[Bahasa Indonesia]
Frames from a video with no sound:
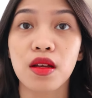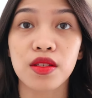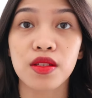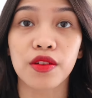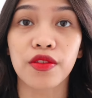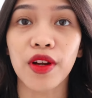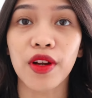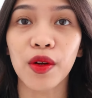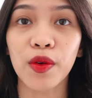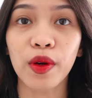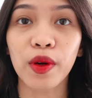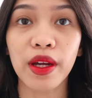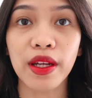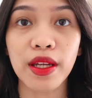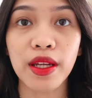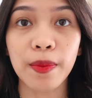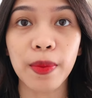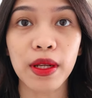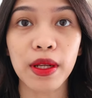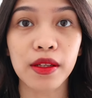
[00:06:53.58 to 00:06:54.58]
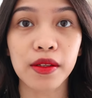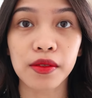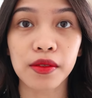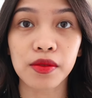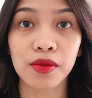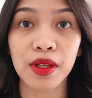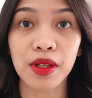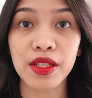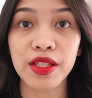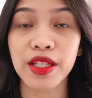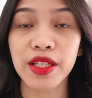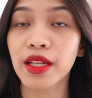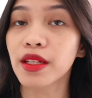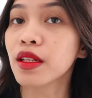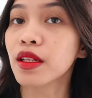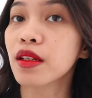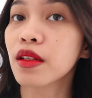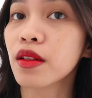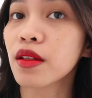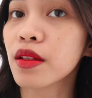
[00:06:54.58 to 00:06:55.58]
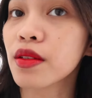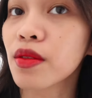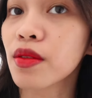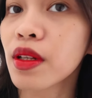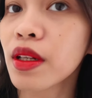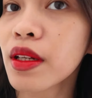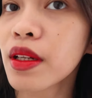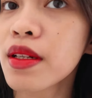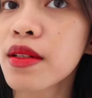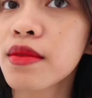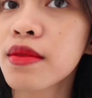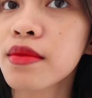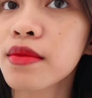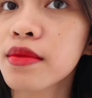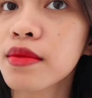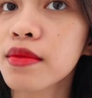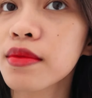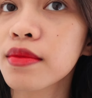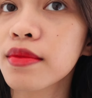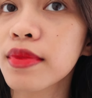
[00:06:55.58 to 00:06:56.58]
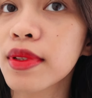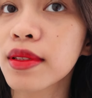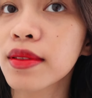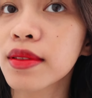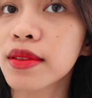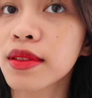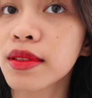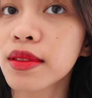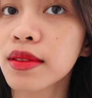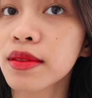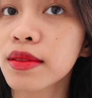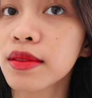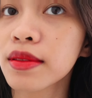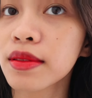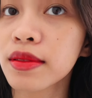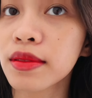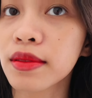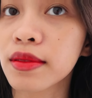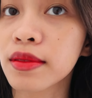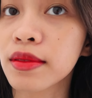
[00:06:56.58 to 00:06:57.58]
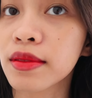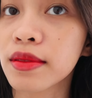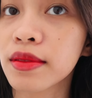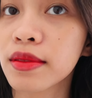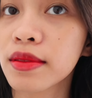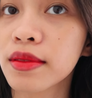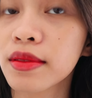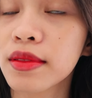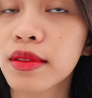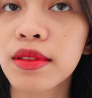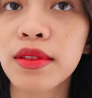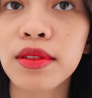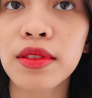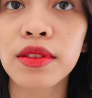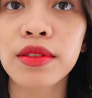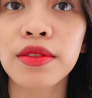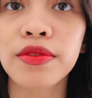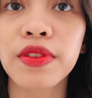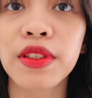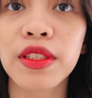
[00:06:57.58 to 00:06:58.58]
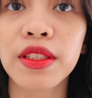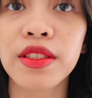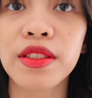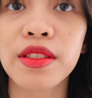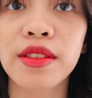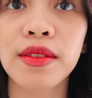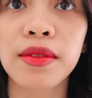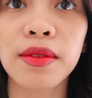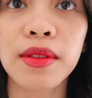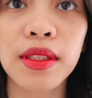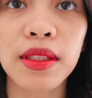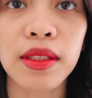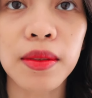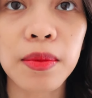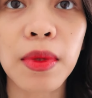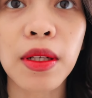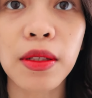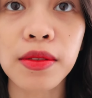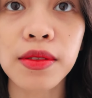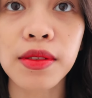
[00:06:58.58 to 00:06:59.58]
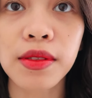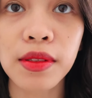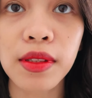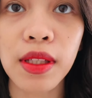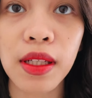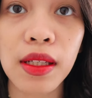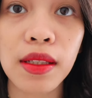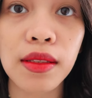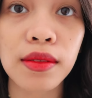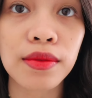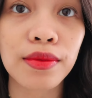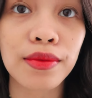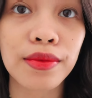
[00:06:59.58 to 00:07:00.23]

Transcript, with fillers: so far aku kayaknya paling suka shade ini deh soalnya kayak bagus gitu tuh terus finishnya juga bagus juga